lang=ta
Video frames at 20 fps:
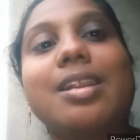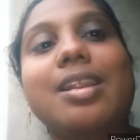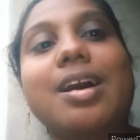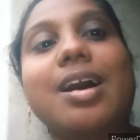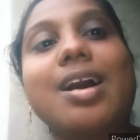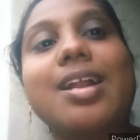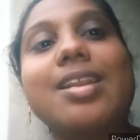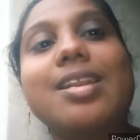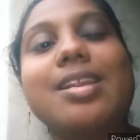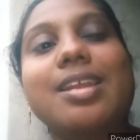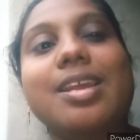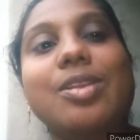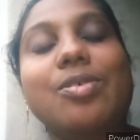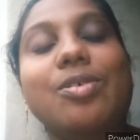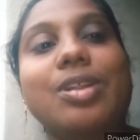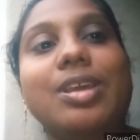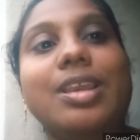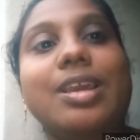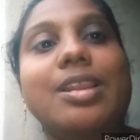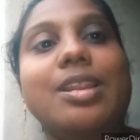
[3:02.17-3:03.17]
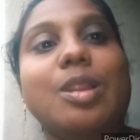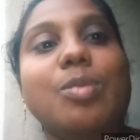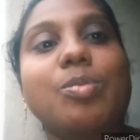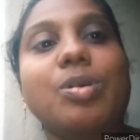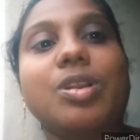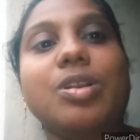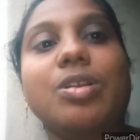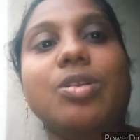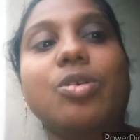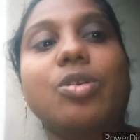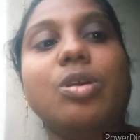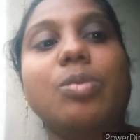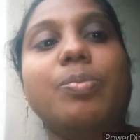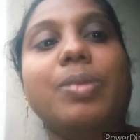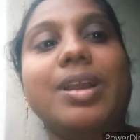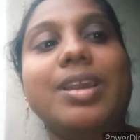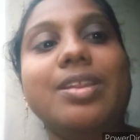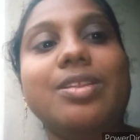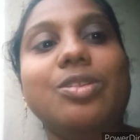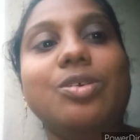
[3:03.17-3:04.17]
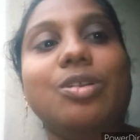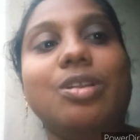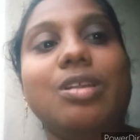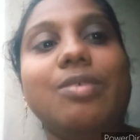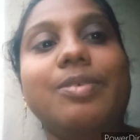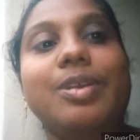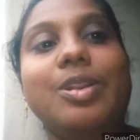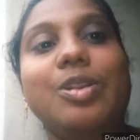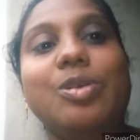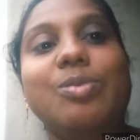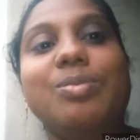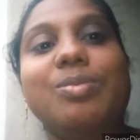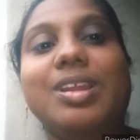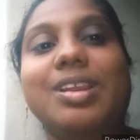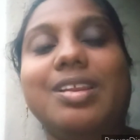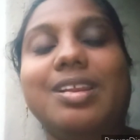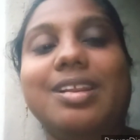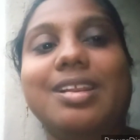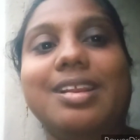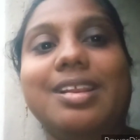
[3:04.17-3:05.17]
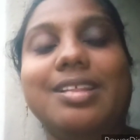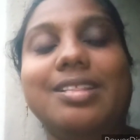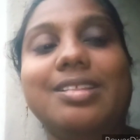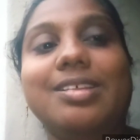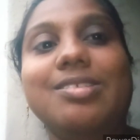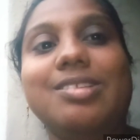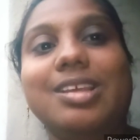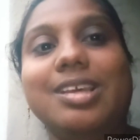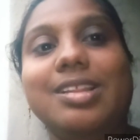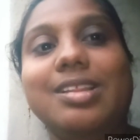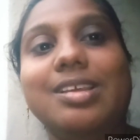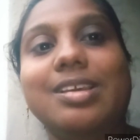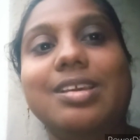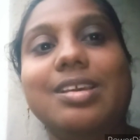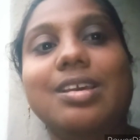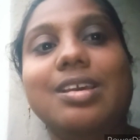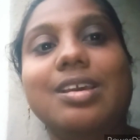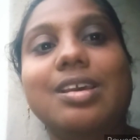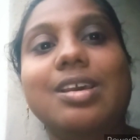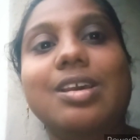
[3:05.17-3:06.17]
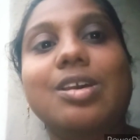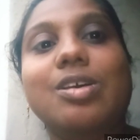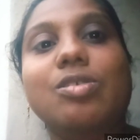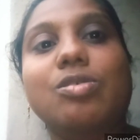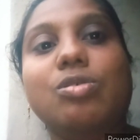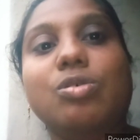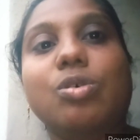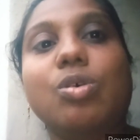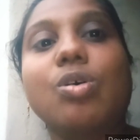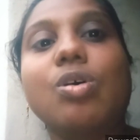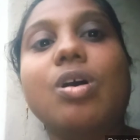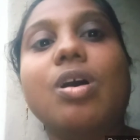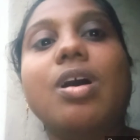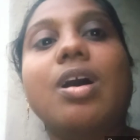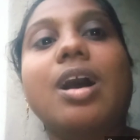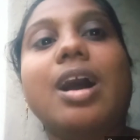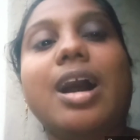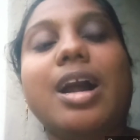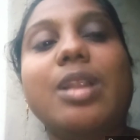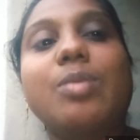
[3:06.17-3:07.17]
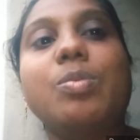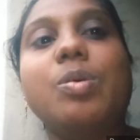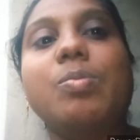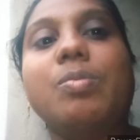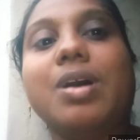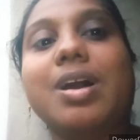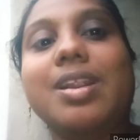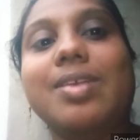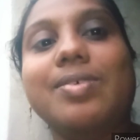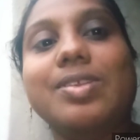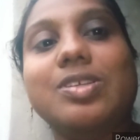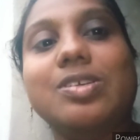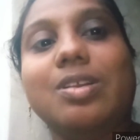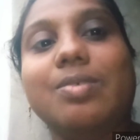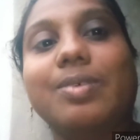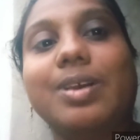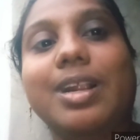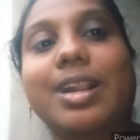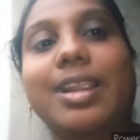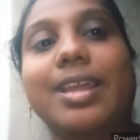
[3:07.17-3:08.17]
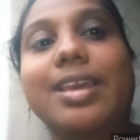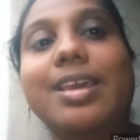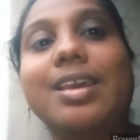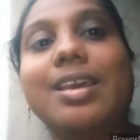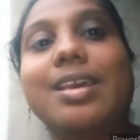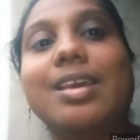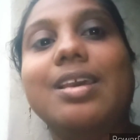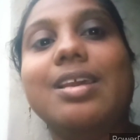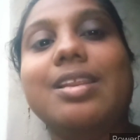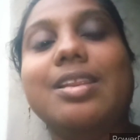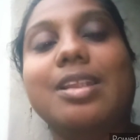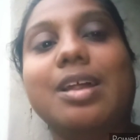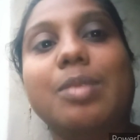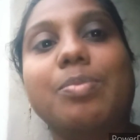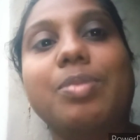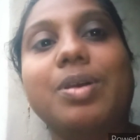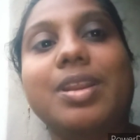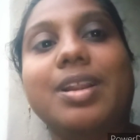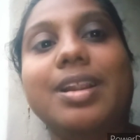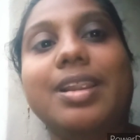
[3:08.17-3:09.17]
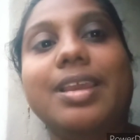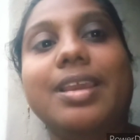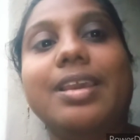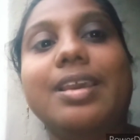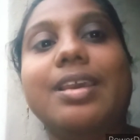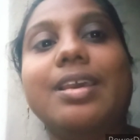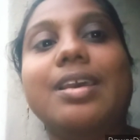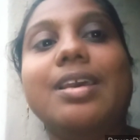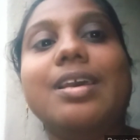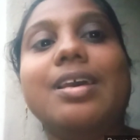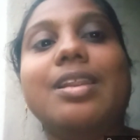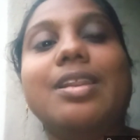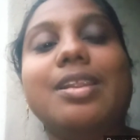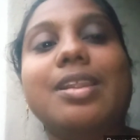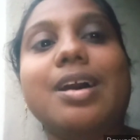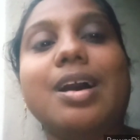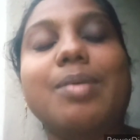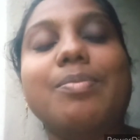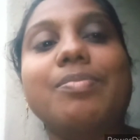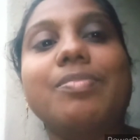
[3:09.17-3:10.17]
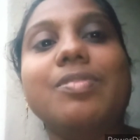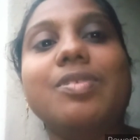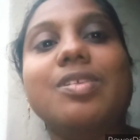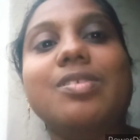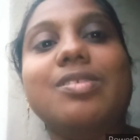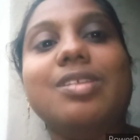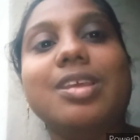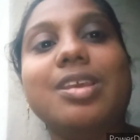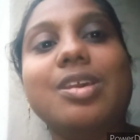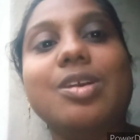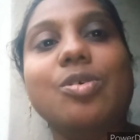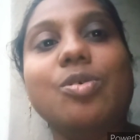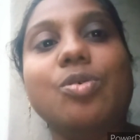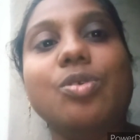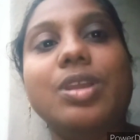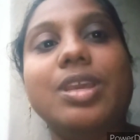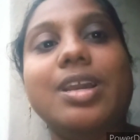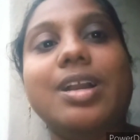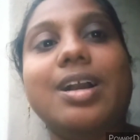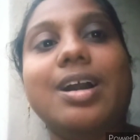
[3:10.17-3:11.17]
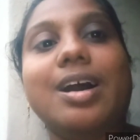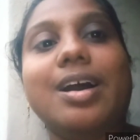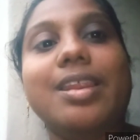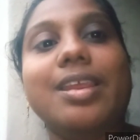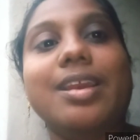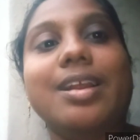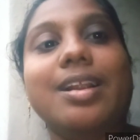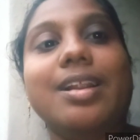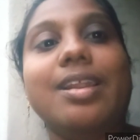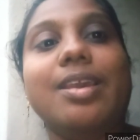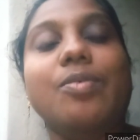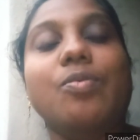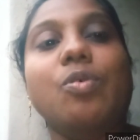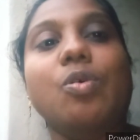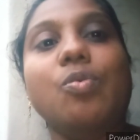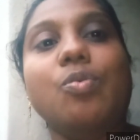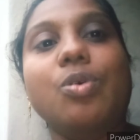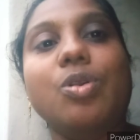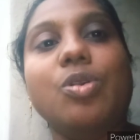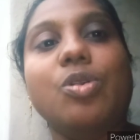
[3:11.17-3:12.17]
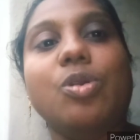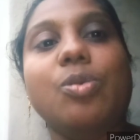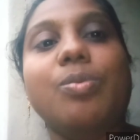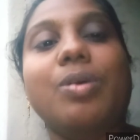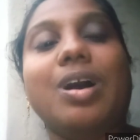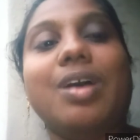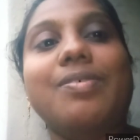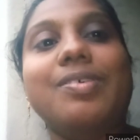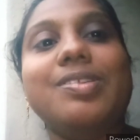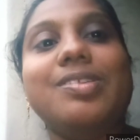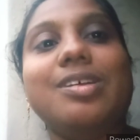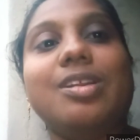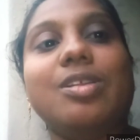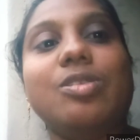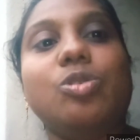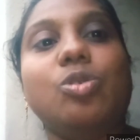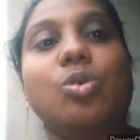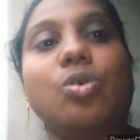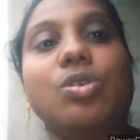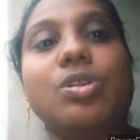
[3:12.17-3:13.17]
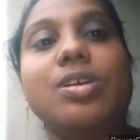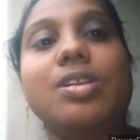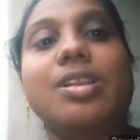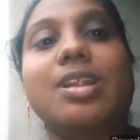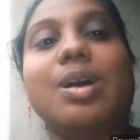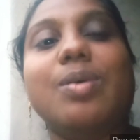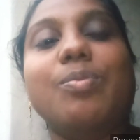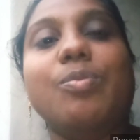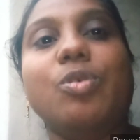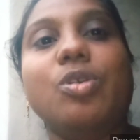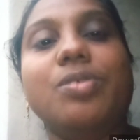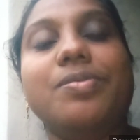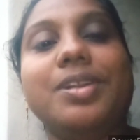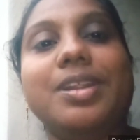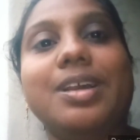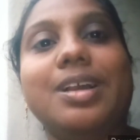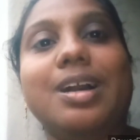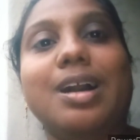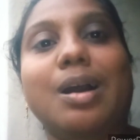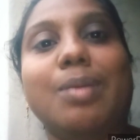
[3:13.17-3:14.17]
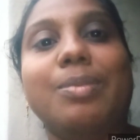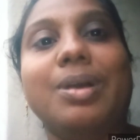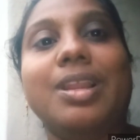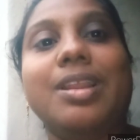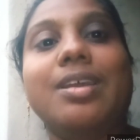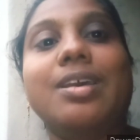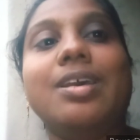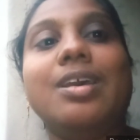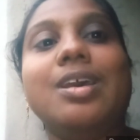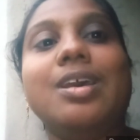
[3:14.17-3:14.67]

நான் என்னுடைய நண்பர்களோடு பகிர்ந்து கொள்ள வேண்டும் என்று நினைத்த செய்தி ஸோ அன்பு மாணவ செல்வங்களே நண்பர்களே நாம் செய்யக்கூடிய காரியங்களை ஒவ்வொன்றும் அவசரத்தோடு நாம் முடிவெடுக்காமல்